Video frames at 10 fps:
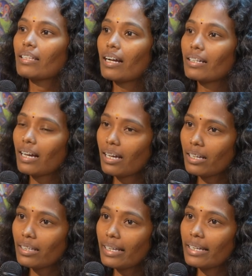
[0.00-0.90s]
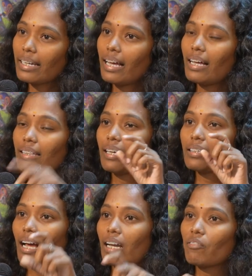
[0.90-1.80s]
தான் காதலிக்கிற
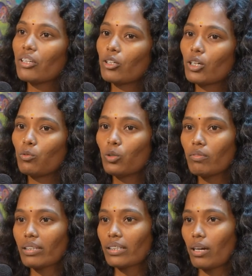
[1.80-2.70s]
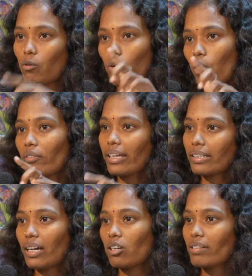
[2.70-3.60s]
அந்த தலைவியோட உருவத்தை
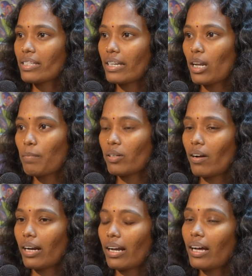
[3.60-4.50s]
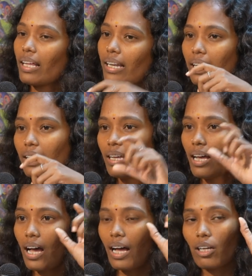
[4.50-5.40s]
ஓவியத்தை அவங்க வச்சு என்ன பண்ணுவாங்கனாக்கா அதில்
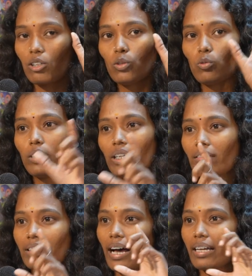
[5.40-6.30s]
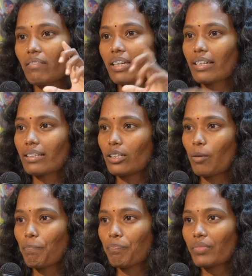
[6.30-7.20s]
அதாவது ஊருக்கு வந்து அறிவிக்கிறது
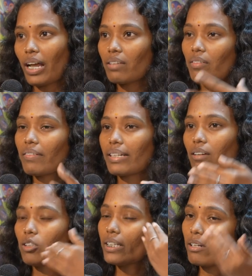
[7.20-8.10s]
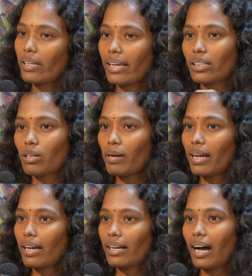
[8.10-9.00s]
தலைவி வீட்டில் வந்து ஏற்றுக்க
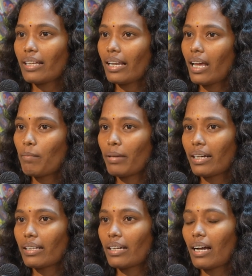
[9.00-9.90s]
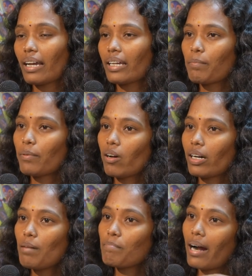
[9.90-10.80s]
மாட்டாங்க காதலை அப்படிங்கிறதுக்காக என்ன
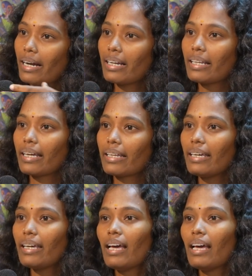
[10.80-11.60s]
பண்ணுவாங்கன்னா மடல் ஏறி